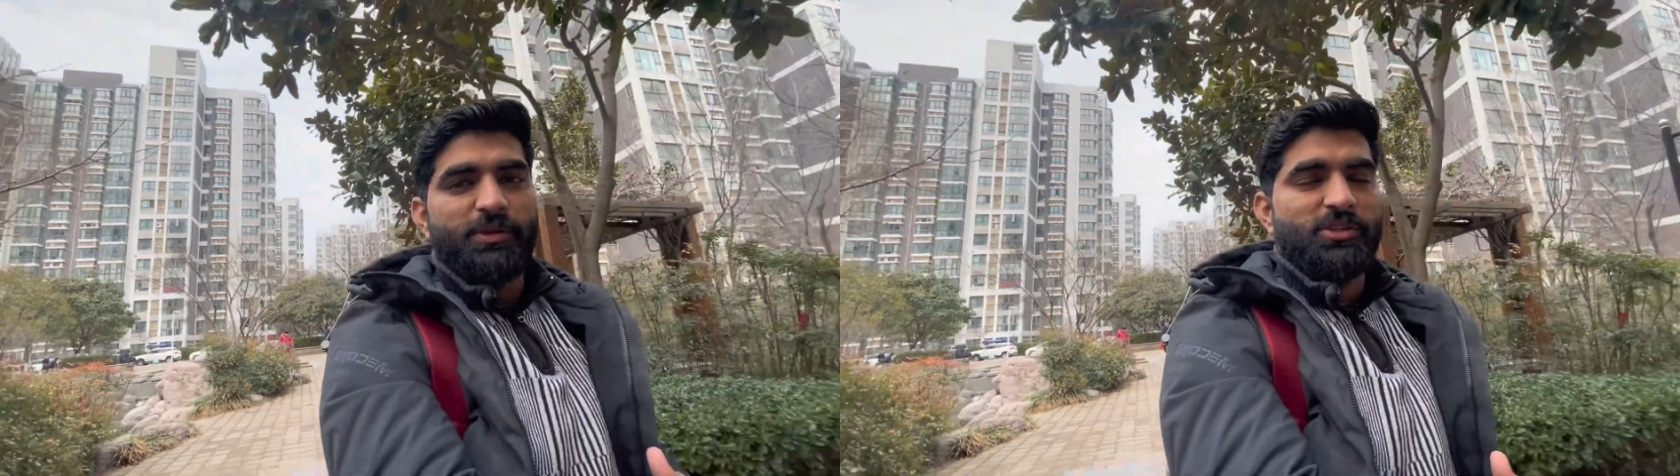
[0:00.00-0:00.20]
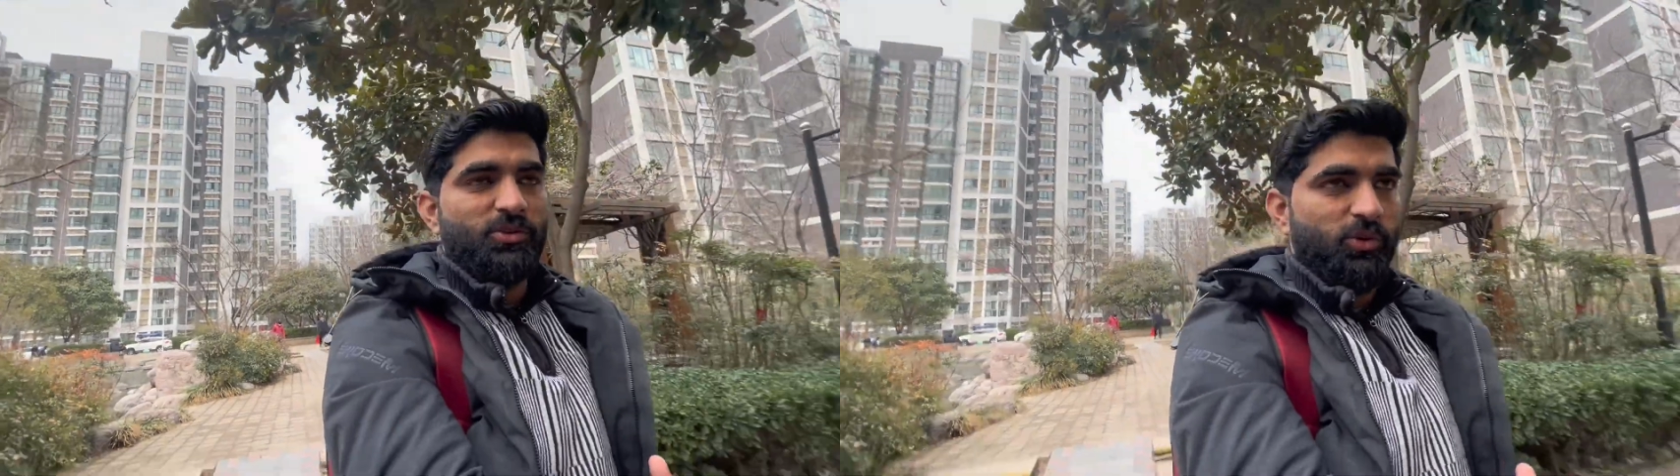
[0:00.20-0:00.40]

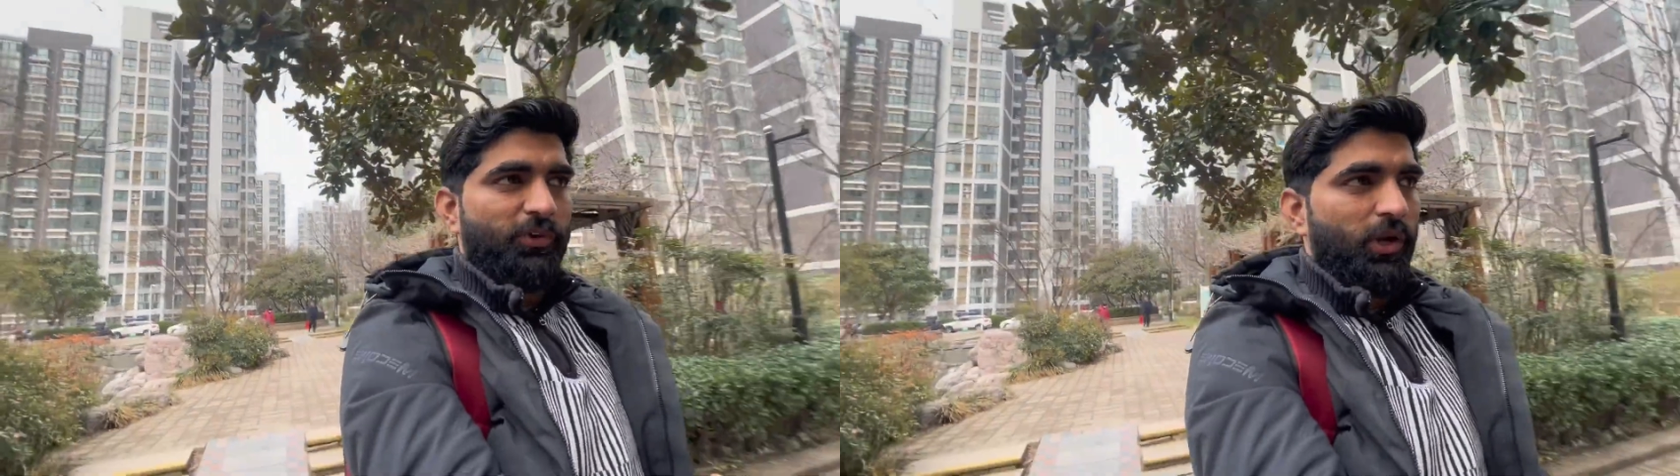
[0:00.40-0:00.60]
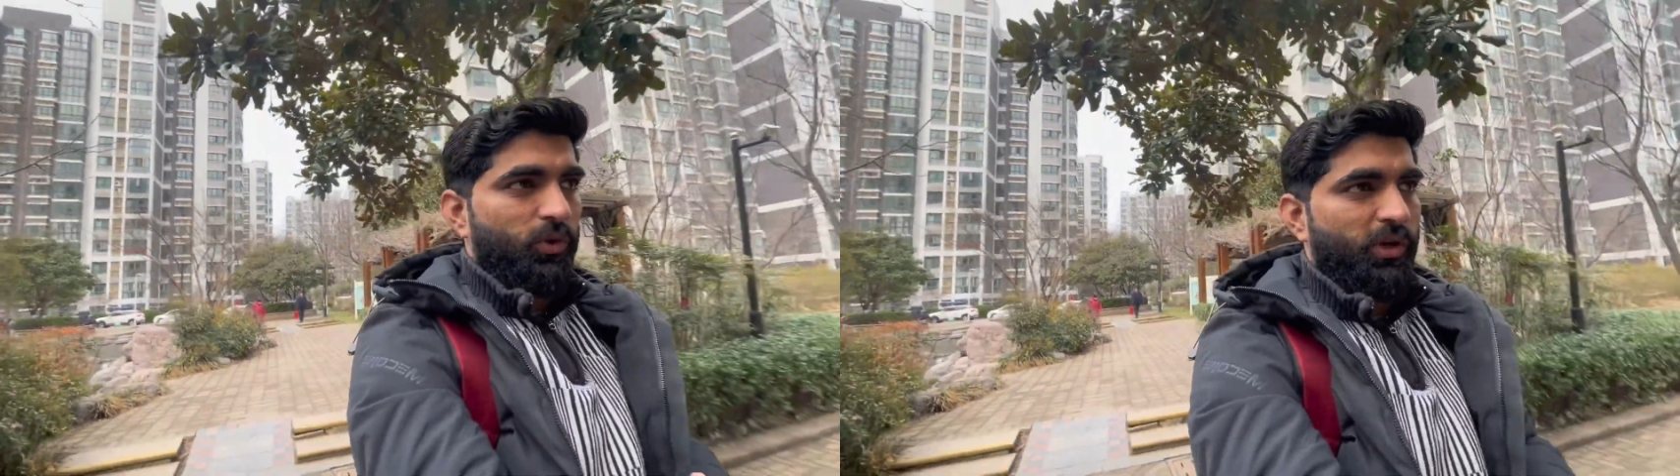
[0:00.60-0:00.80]
फिर
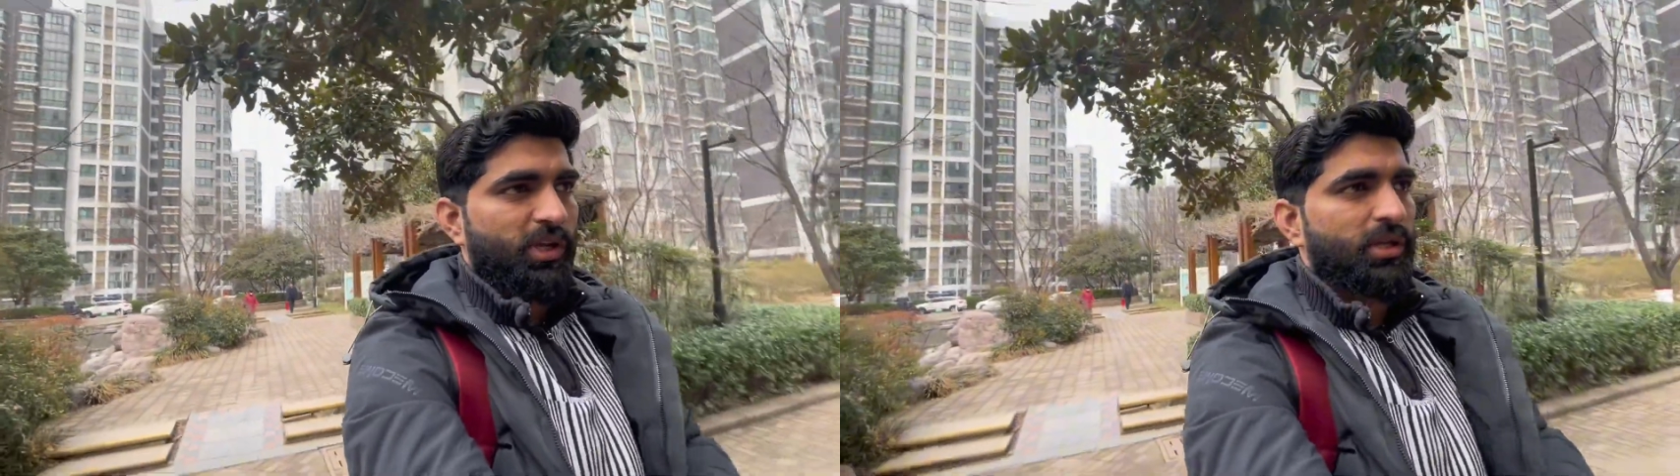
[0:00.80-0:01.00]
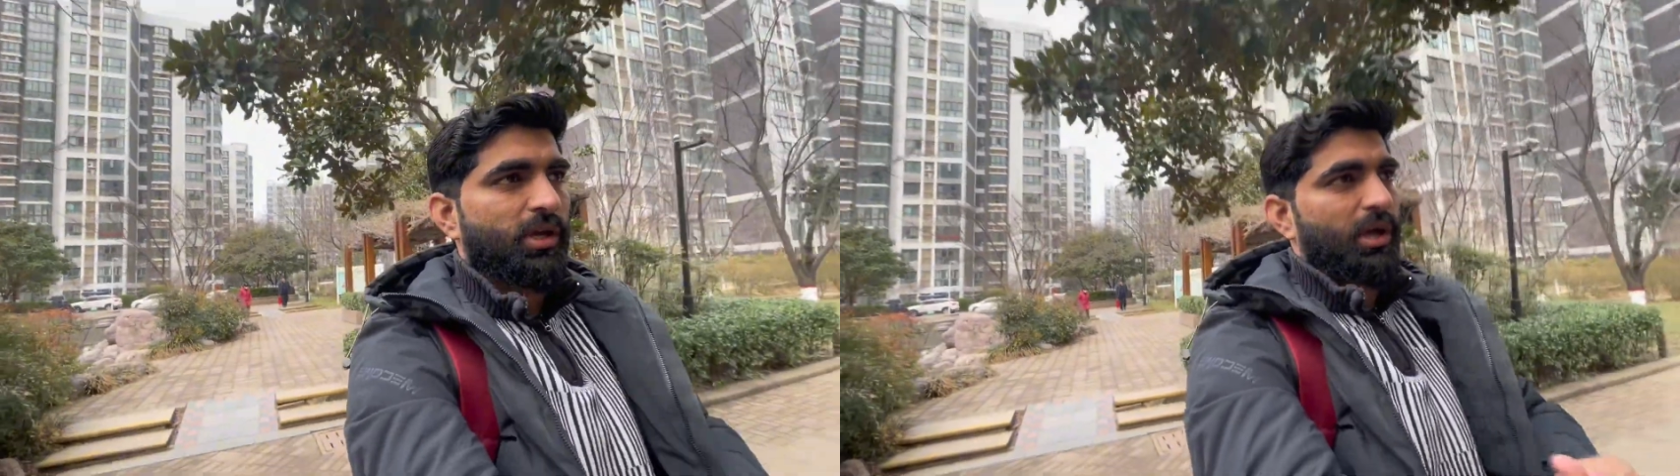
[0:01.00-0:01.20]
स्नोफॉल होगी
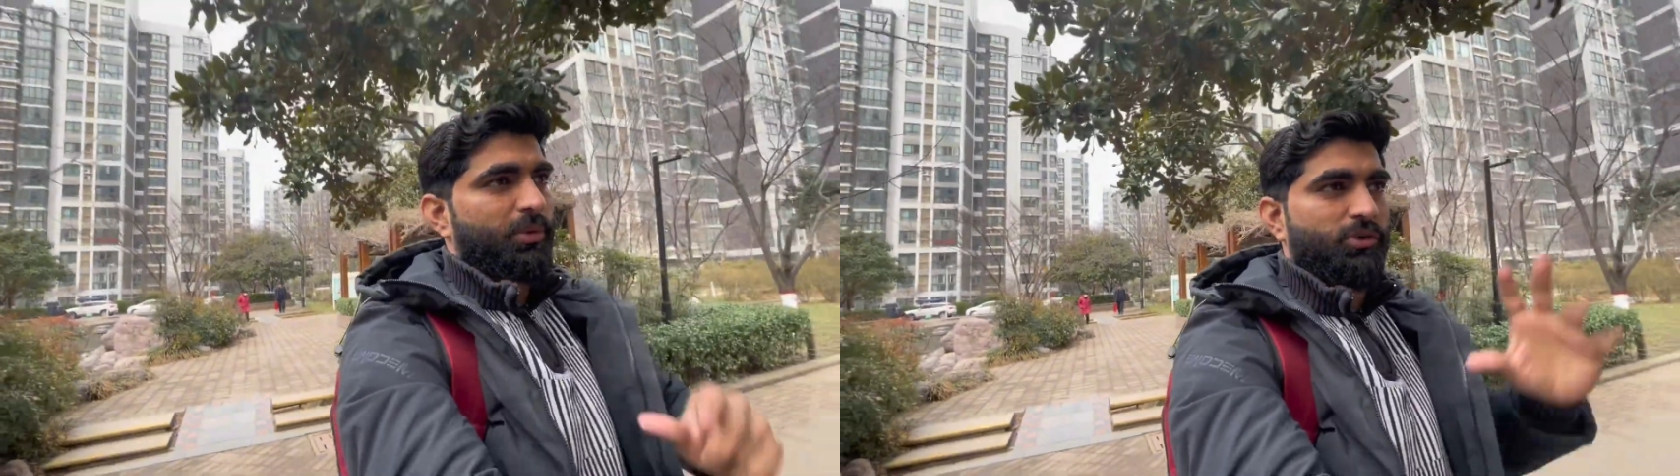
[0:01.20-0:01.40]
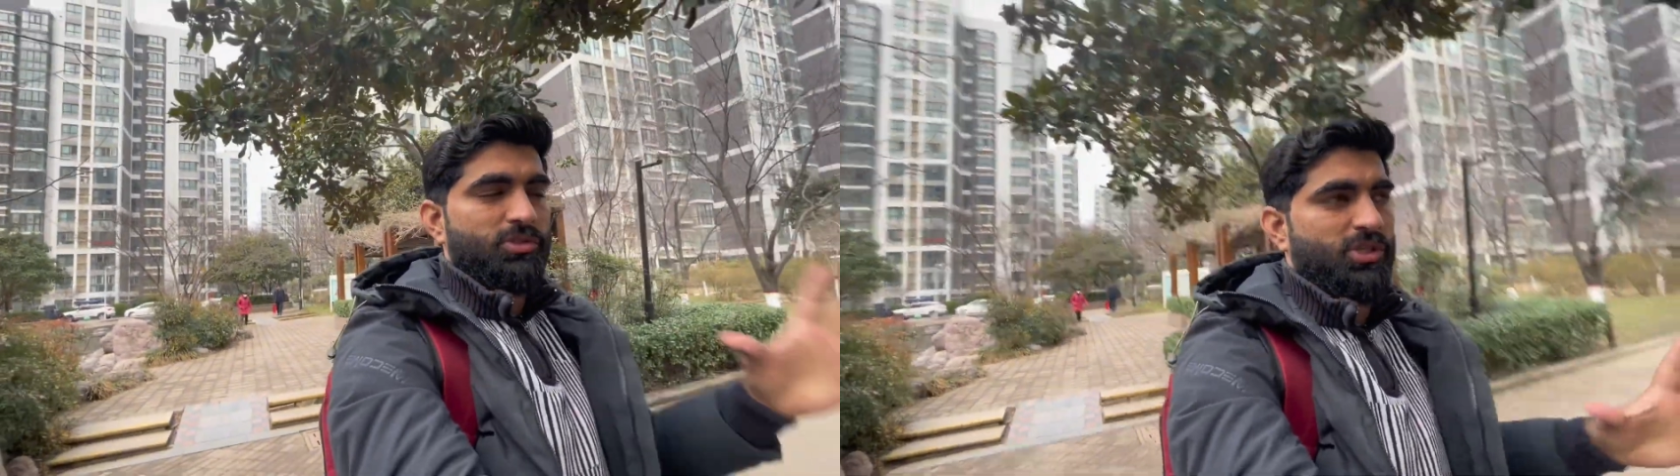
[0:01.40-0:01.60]

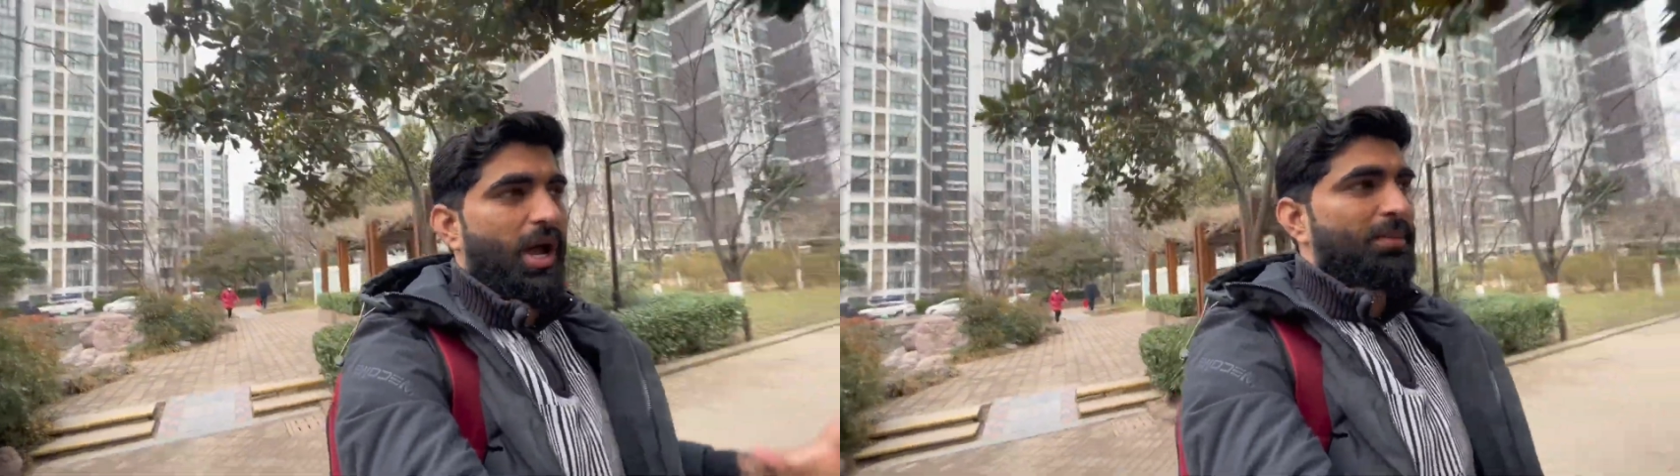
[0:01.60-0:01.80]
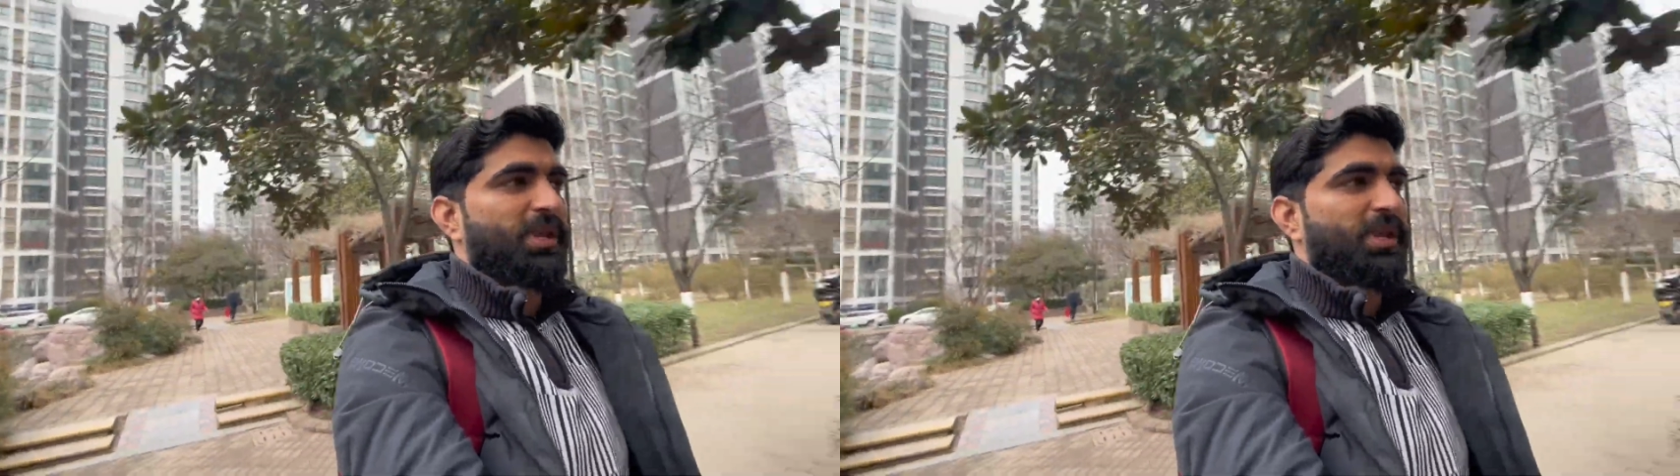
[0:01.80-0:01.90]
हमें कुछ काम थे